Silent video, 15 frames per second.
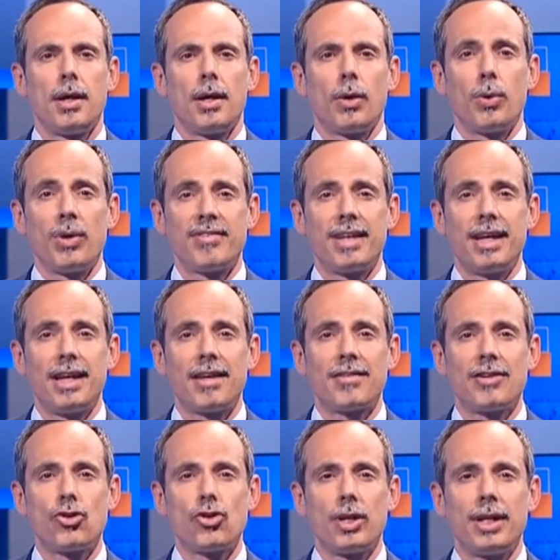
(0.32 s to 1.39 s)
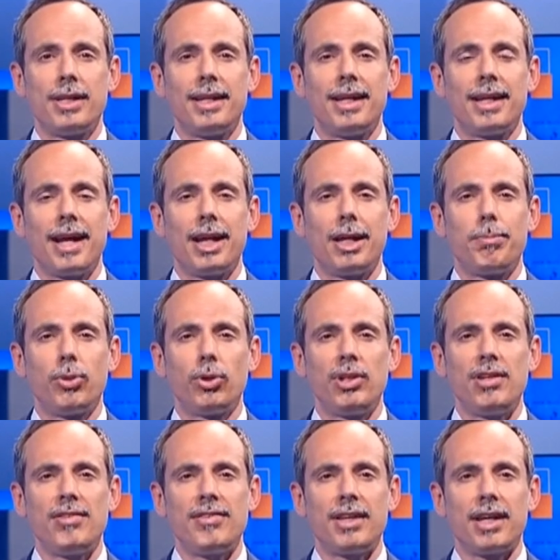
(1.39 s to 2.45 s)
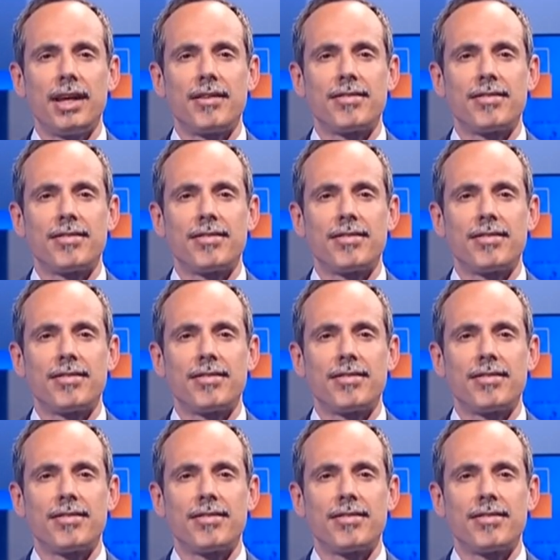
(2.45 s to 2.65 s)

Questa è la stagione delle gare podistiche.